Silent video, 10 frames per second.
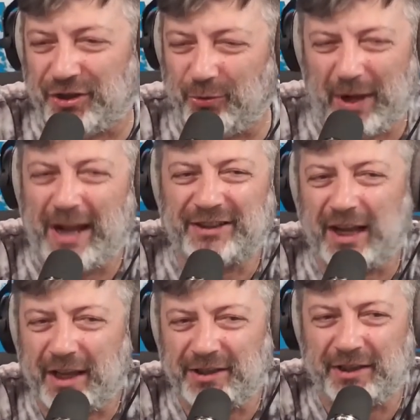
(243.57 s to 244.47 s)
Ну, кажется,
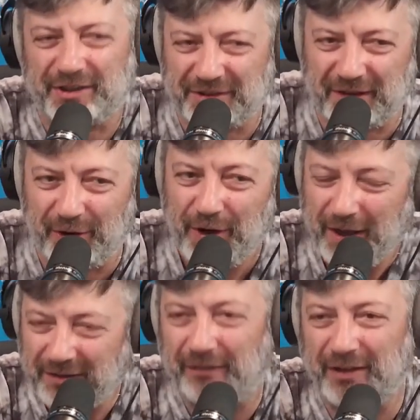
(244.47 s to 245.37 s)
как я тебя называю.
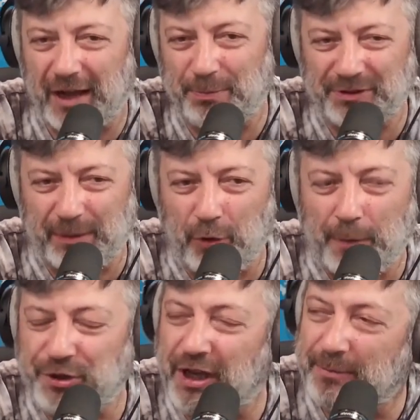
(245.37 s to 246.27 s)
Главное, как мы с тобой
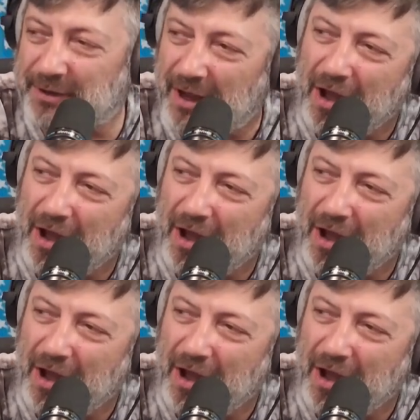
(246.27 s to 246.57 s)
общаемся.